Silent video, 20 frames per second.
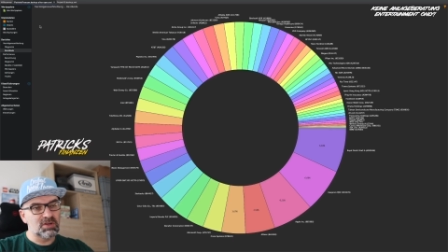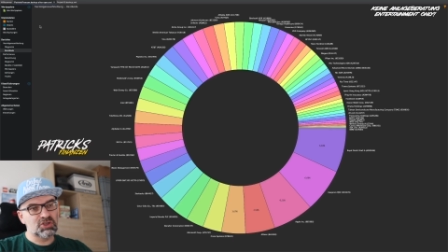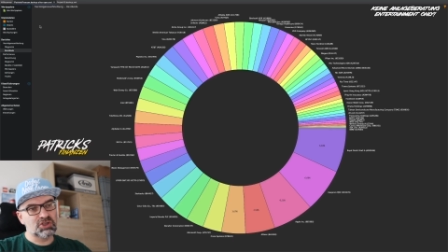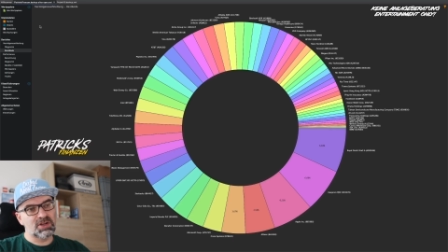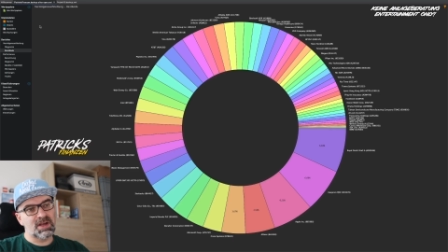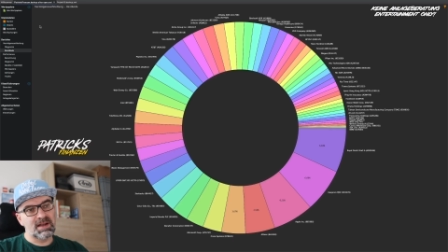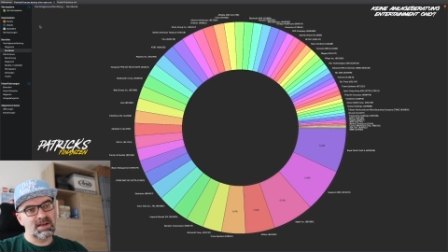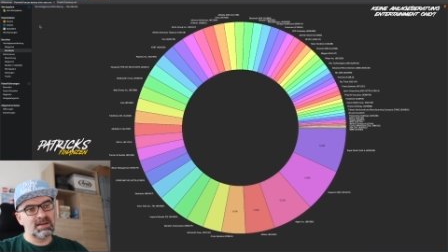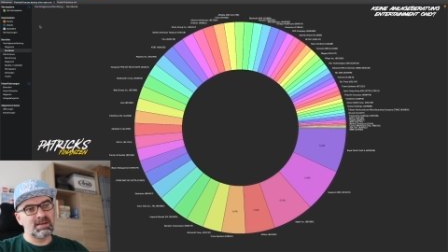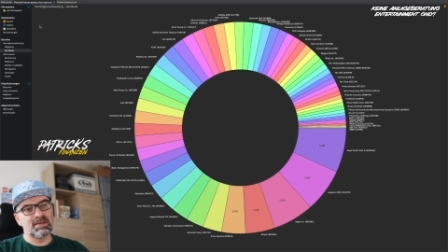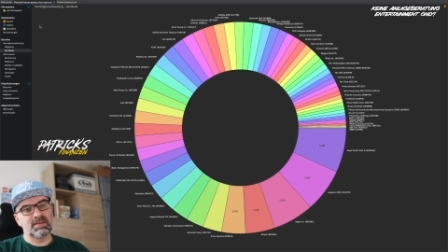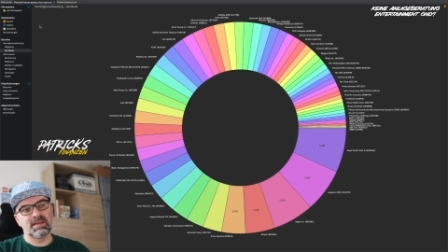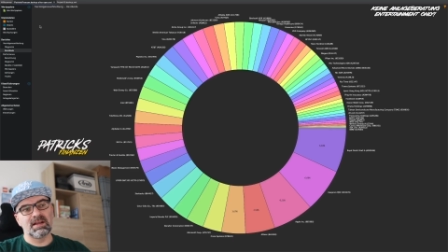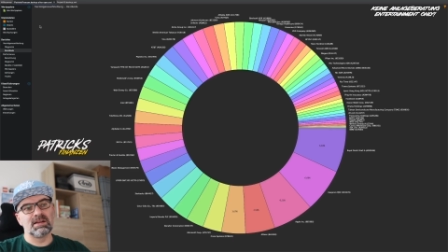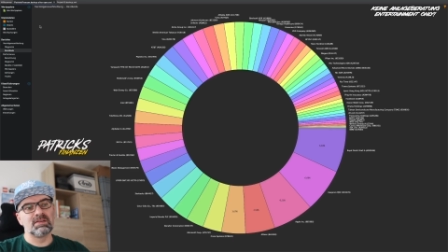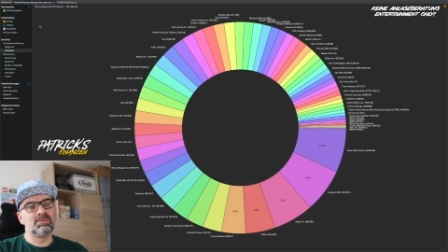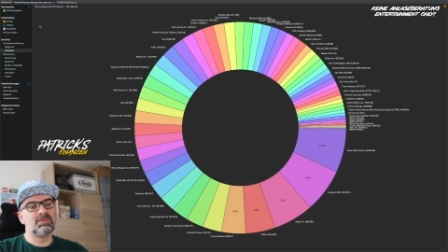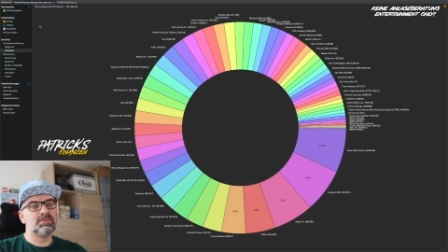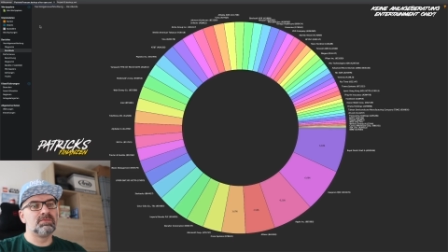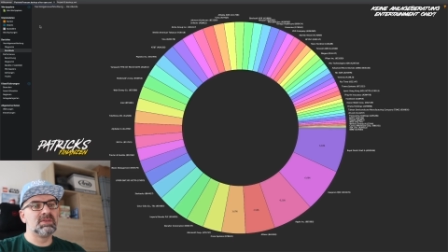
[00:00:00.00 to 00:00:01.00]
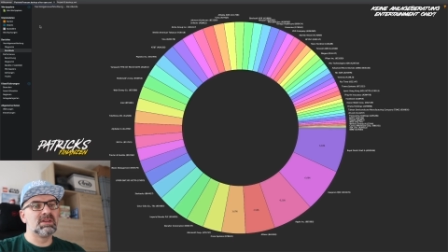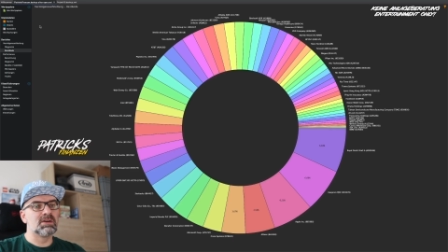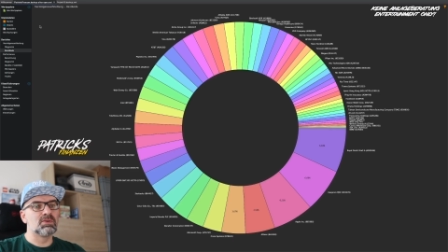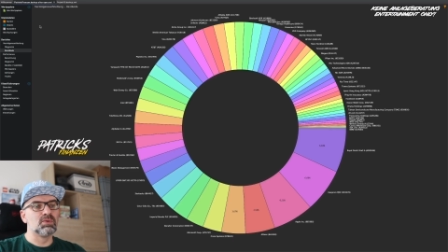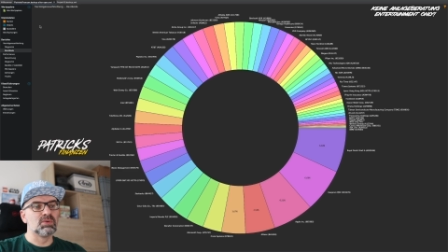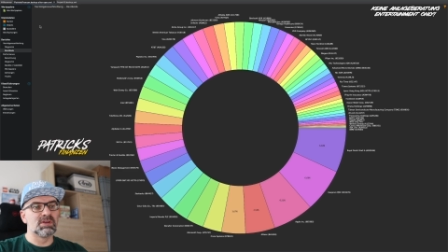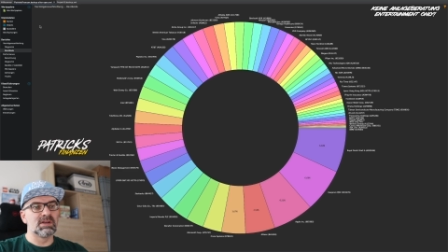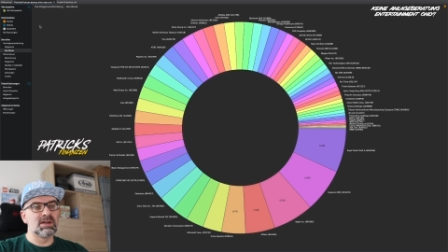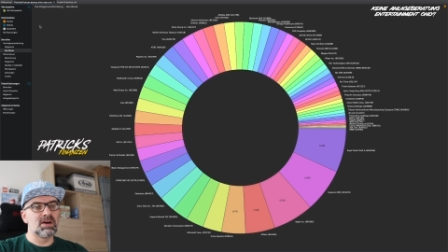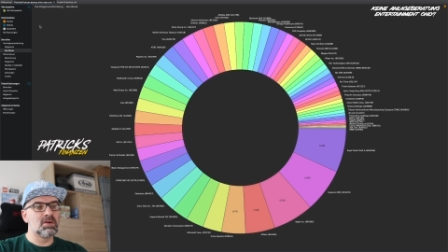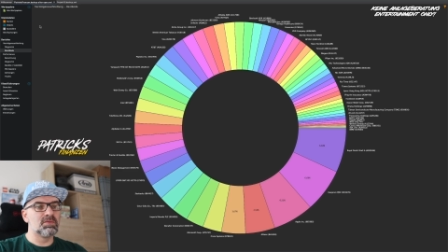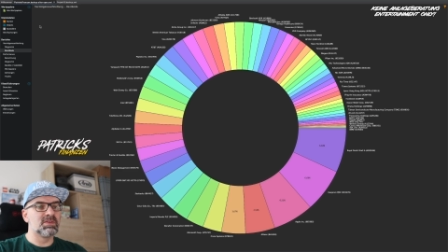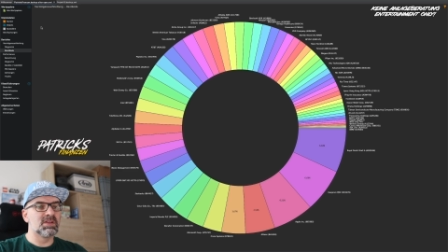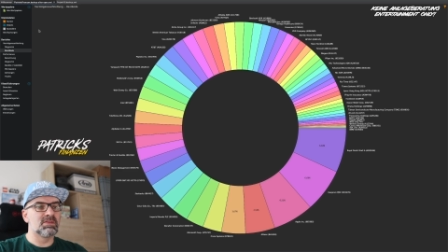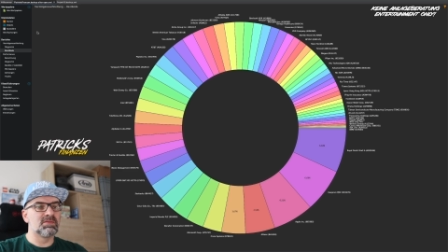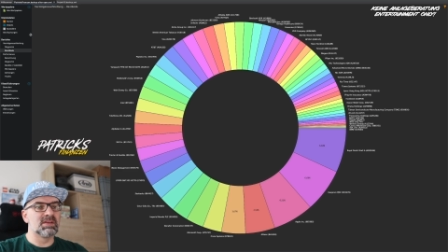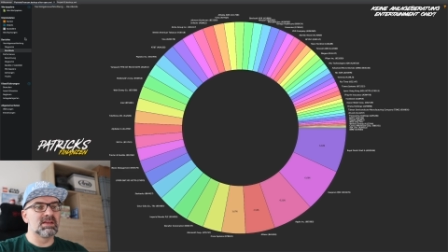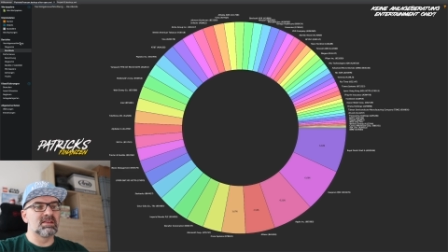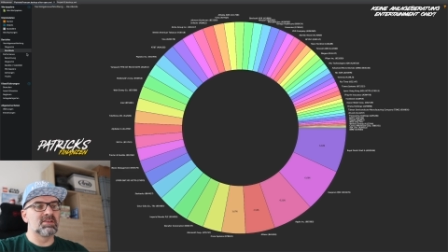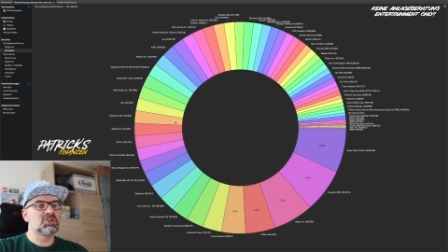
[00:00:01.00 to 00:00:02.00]
Shell ist halt wieder gut gelaufen,
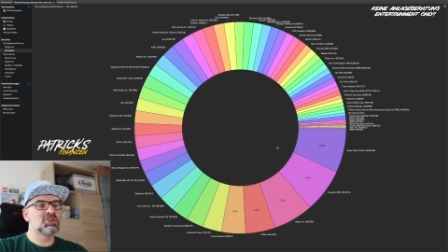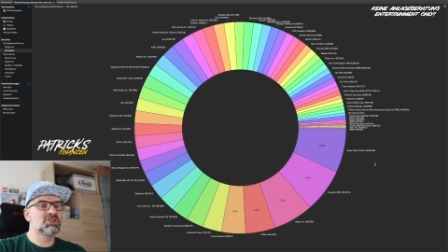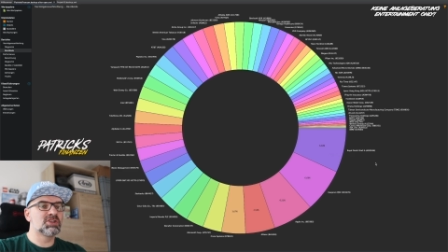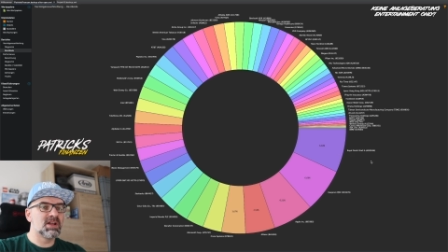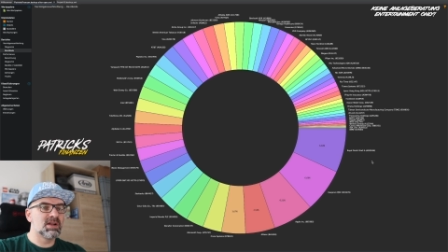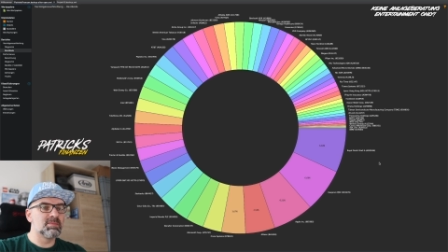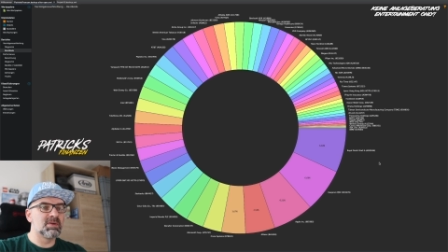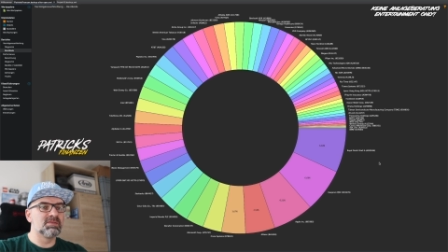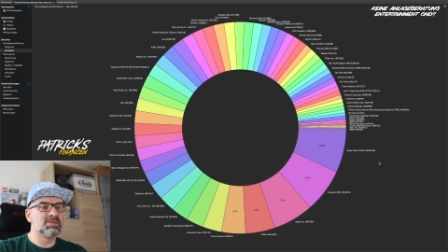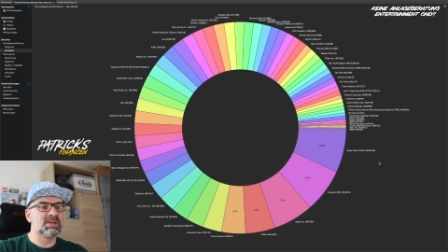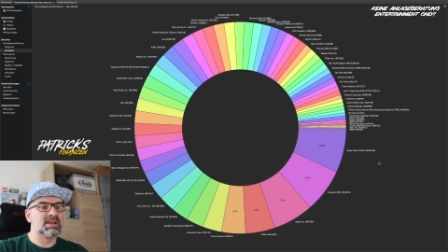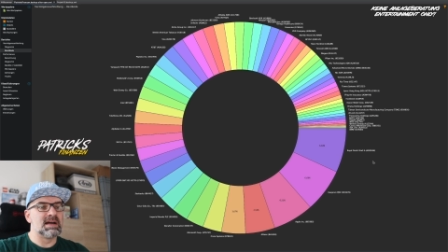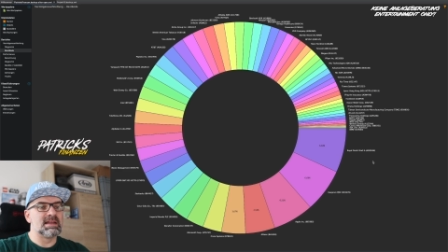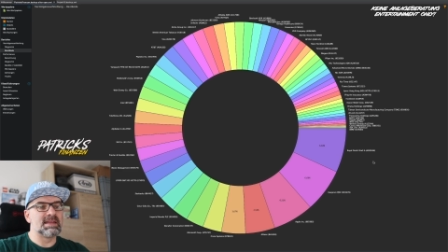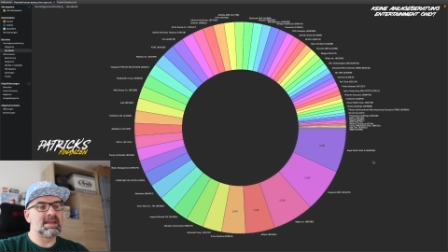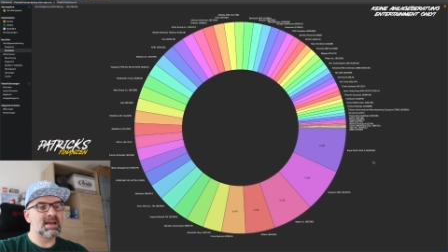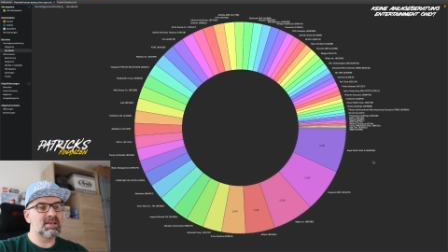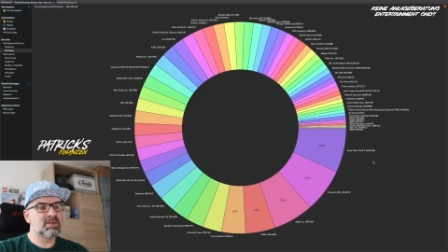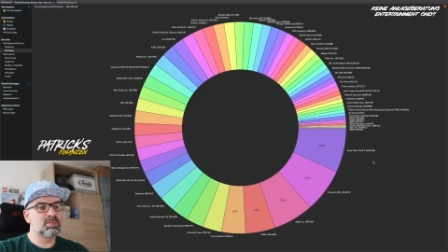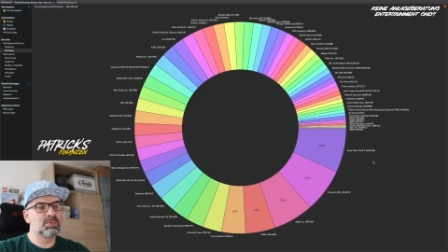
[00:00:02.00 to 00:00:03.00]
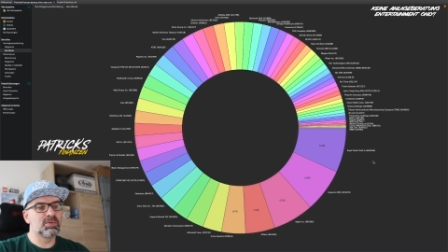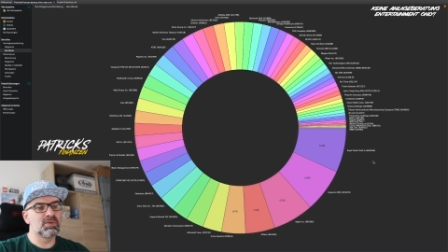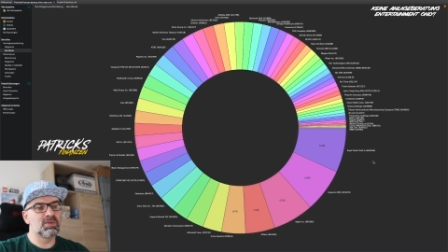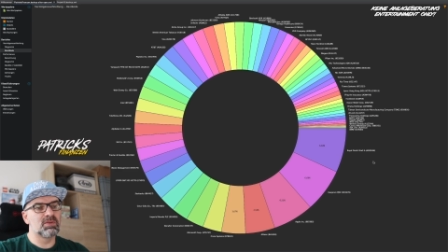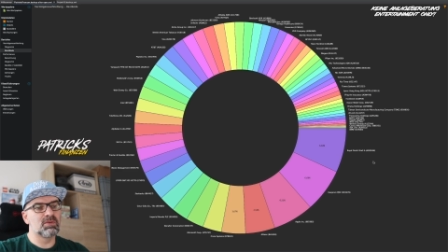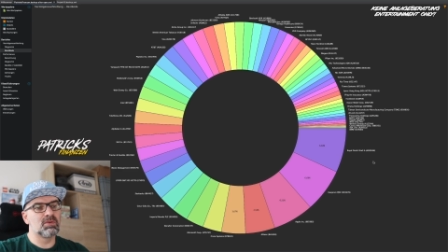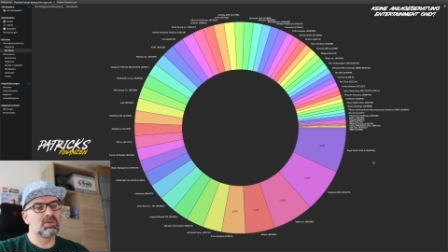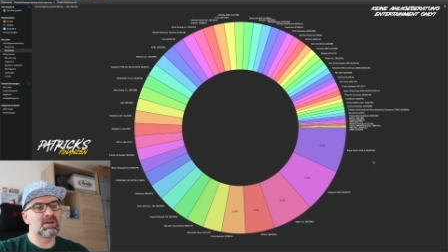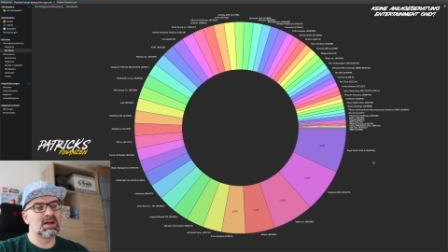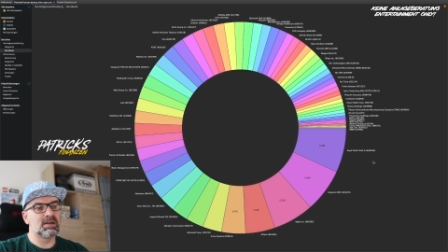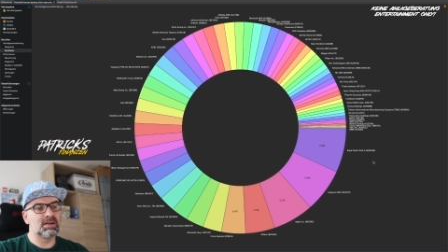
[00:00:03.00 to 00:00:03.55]
deswegen ist Shell mal wieder an ersten Position,